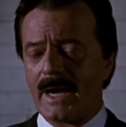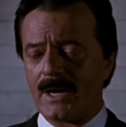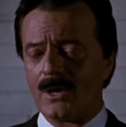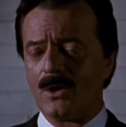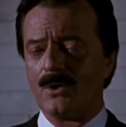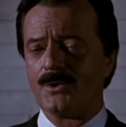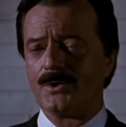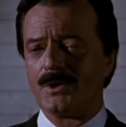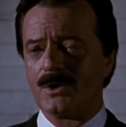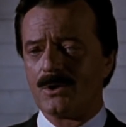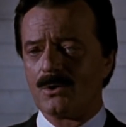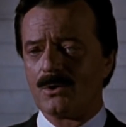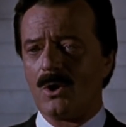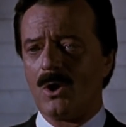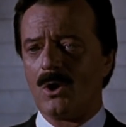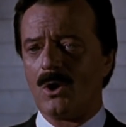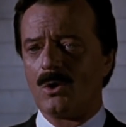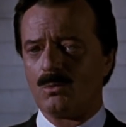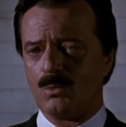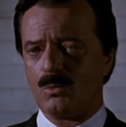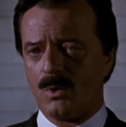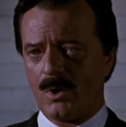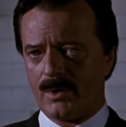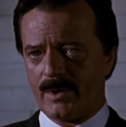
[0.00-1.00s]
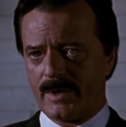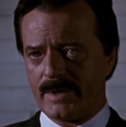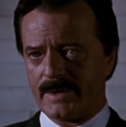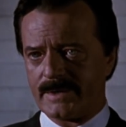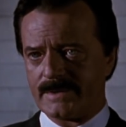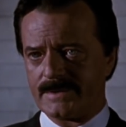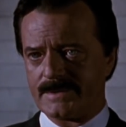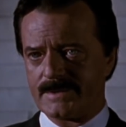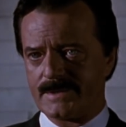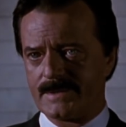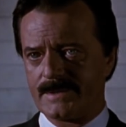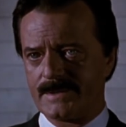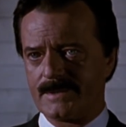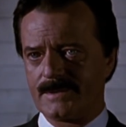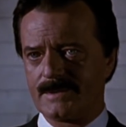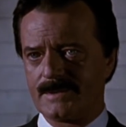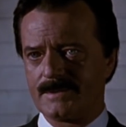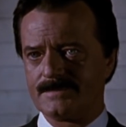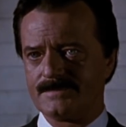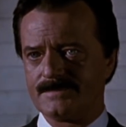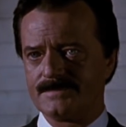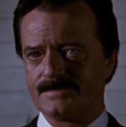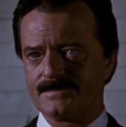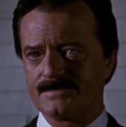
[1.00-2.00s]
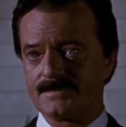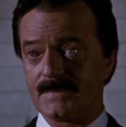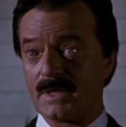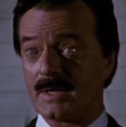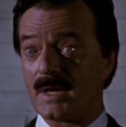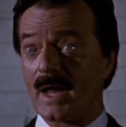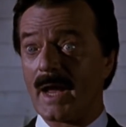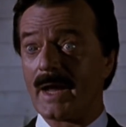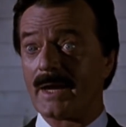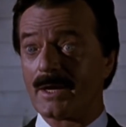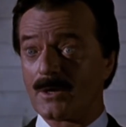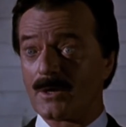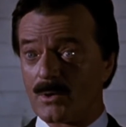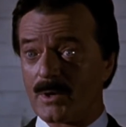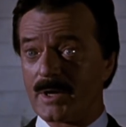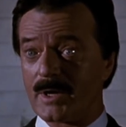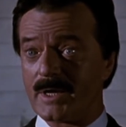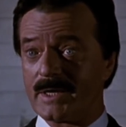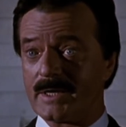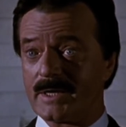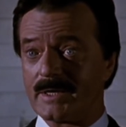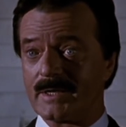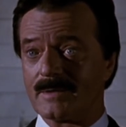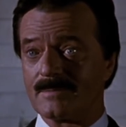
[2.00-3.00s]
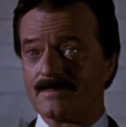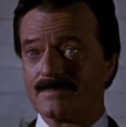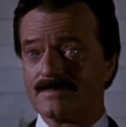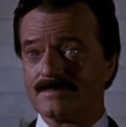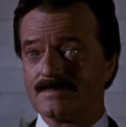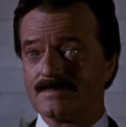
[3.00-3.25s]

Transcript: Ich weiß, Sie alle sind besorgt. Und ich stimme Ihnen